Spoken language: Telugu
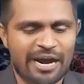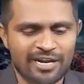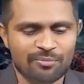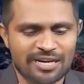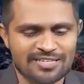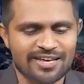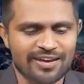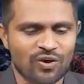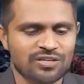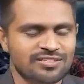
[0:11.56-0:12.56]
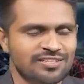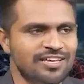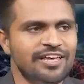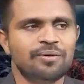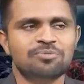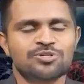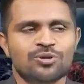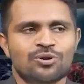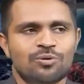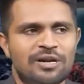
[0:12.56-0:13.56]
మైండ్ మనీ సైకాలజీ ఈ
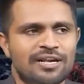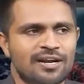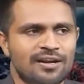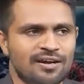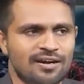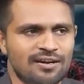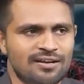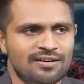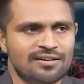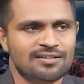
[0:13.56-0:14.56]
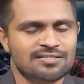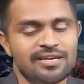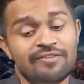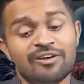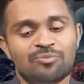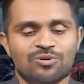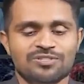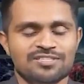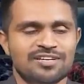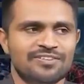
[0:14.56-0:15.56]
ఎపిసోడ్లో పర్టికులర్గా సేవింగ్
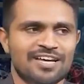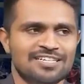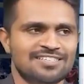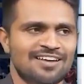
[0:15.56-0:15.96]
ప్రాసెస్ని ఏ విధంగా